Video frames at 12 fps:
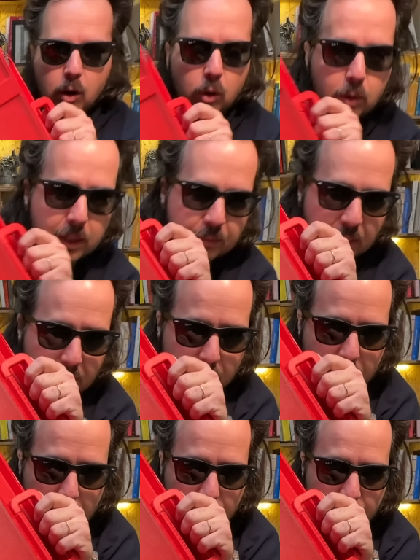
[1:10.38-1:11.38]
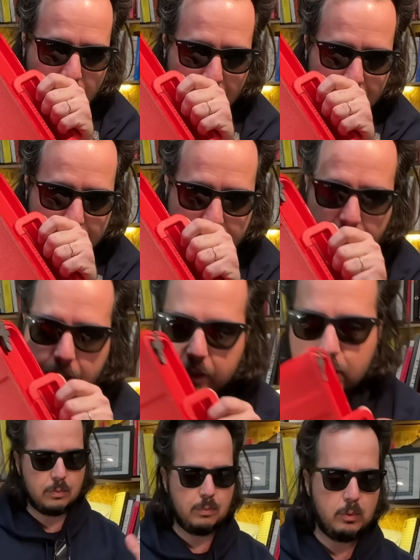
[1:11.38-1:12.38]
Olivetti
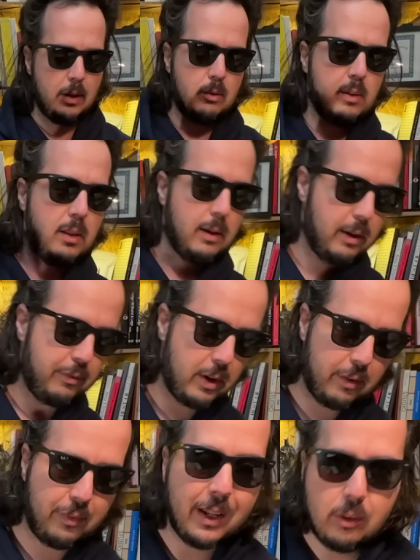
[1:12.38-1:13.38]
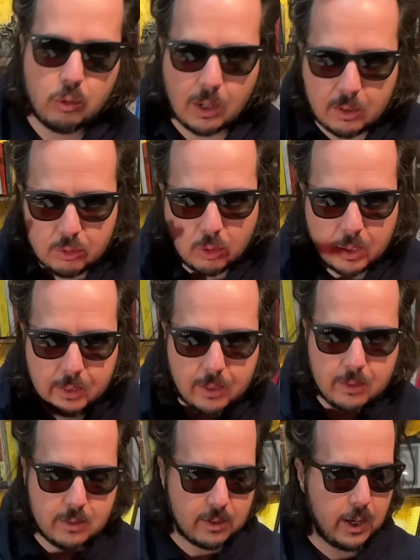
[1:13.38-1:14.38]
Valentine, cioè questa ha, ha fatto la storia del
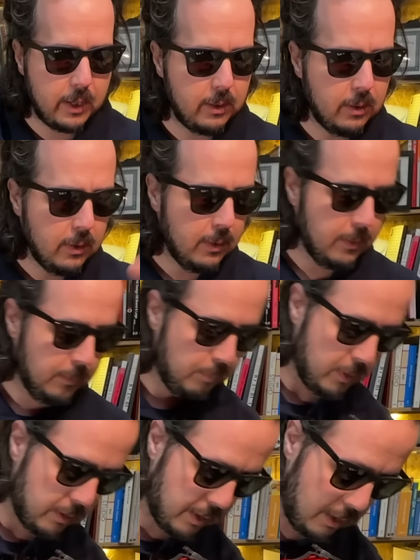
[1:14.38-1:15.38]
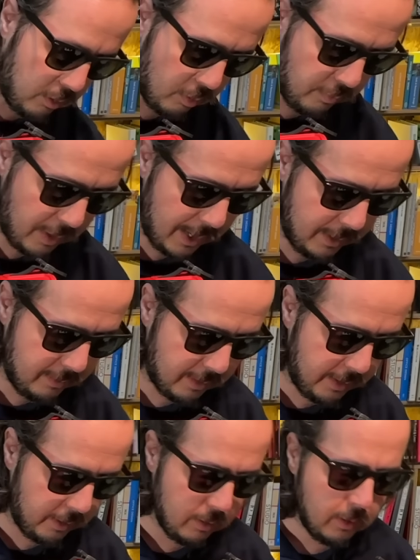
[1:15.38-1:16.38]
design, tra l'altro
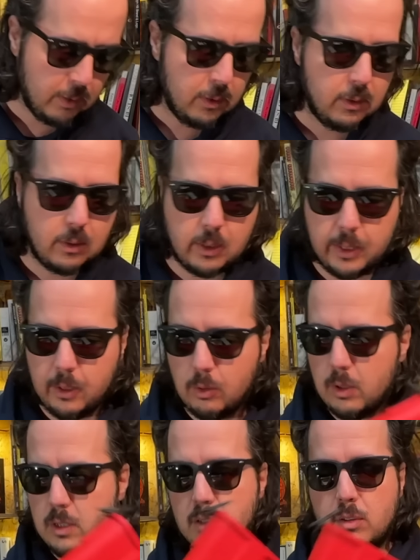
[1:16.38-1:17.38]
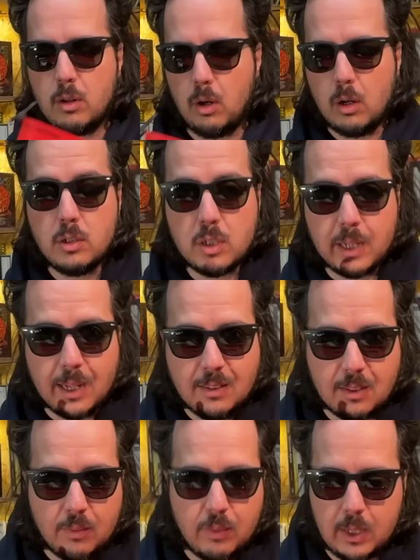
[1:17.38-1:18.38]
Valentine e eh, lo registro oggi che è
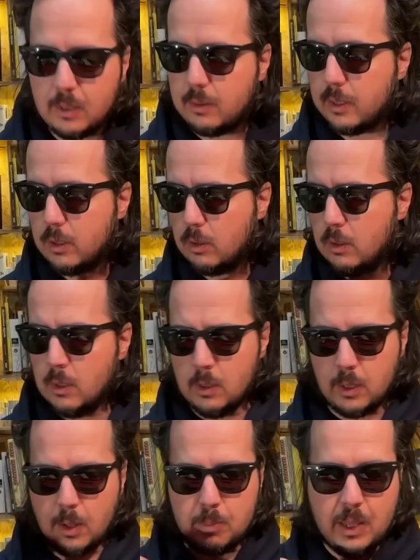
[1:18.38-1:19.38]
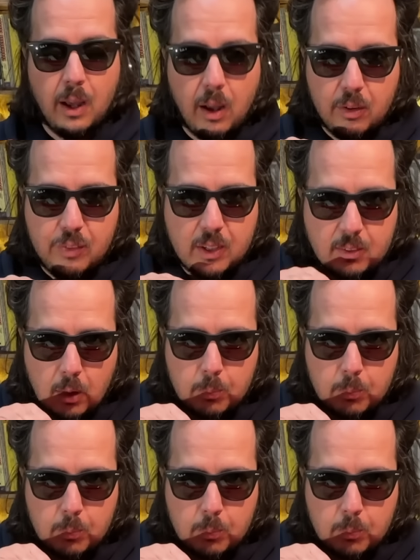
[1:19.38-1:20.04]
San Valentino, la mia festa